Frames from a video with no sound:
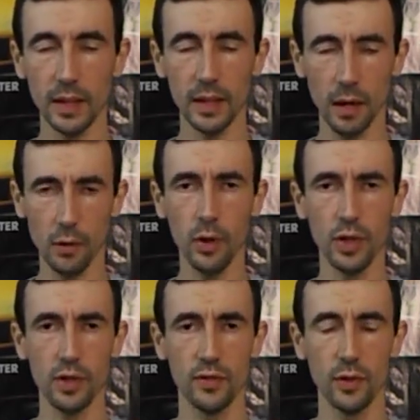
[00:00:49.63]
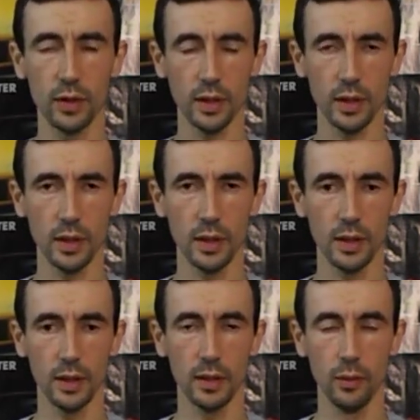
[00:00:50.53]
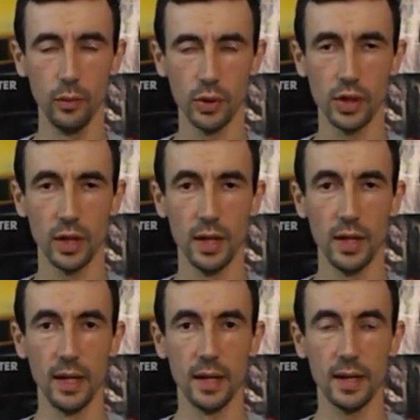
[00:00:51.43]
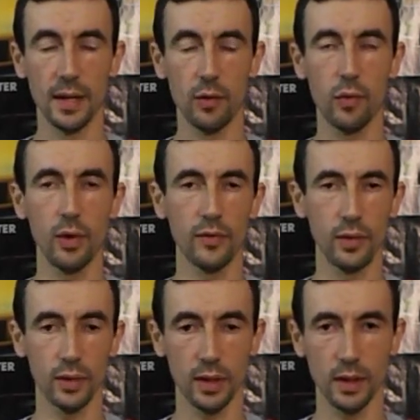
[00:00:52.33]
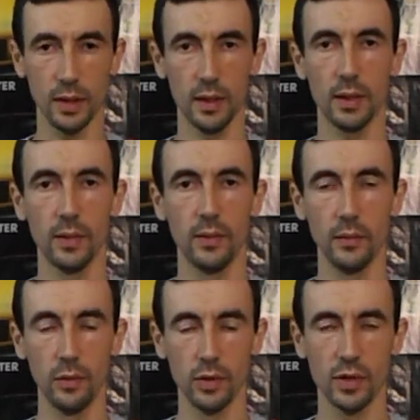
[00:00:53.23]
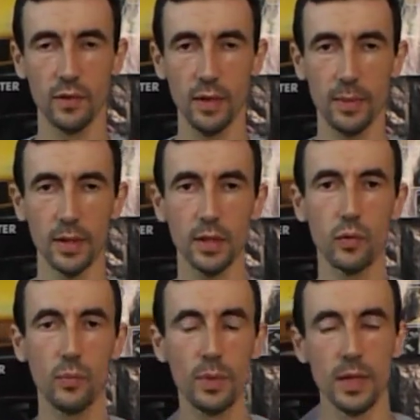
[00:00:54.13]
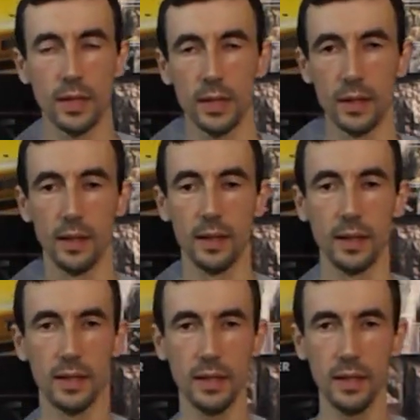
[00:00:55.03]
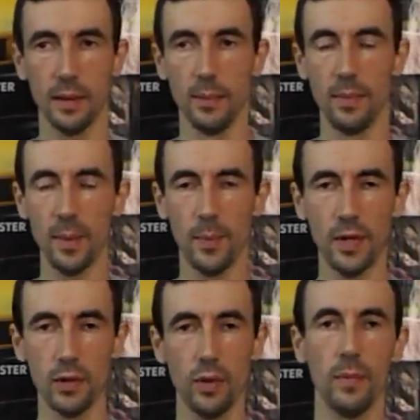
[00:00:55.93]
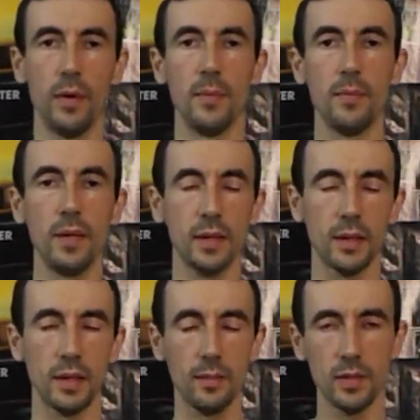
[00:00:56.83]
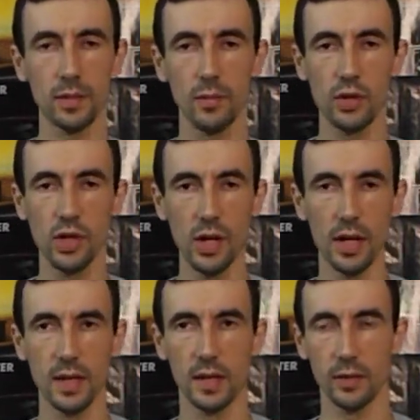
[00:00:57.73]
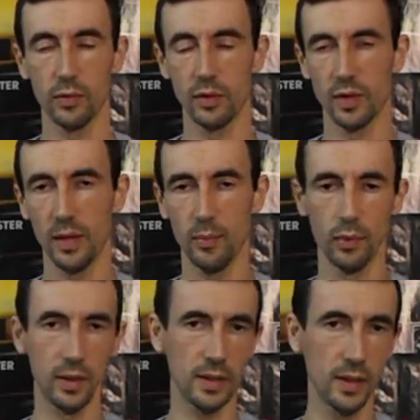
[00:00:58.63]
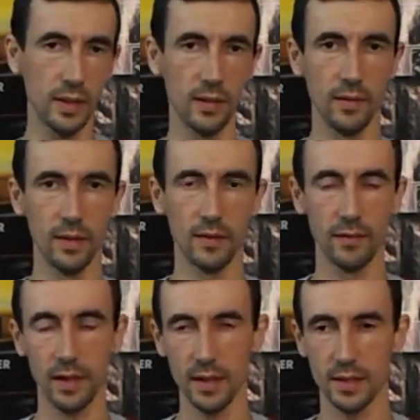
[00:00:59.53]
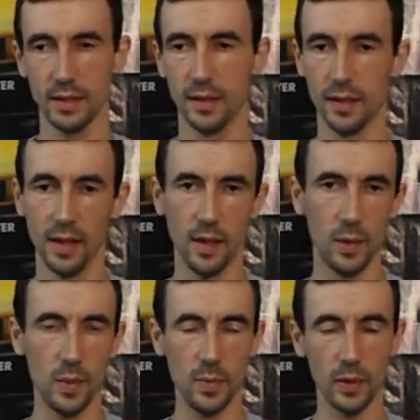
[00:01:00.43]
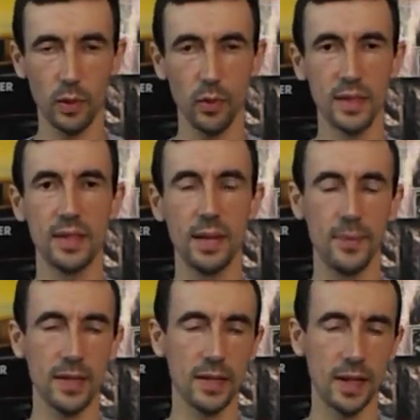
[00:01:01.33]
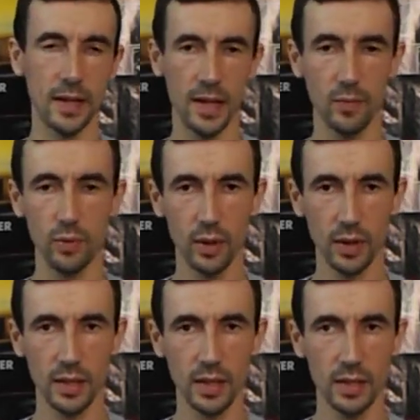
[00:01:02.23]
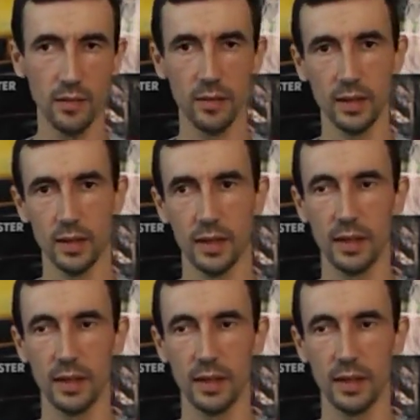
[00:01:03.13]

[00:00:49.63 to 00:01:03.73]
И какой же все-таки лучше, и какой все-таки лучше выбрать и купить. И мы пойдем методом исключения, то есть я буду откидывать вазы, и по такой степени, как я их буду откидывать,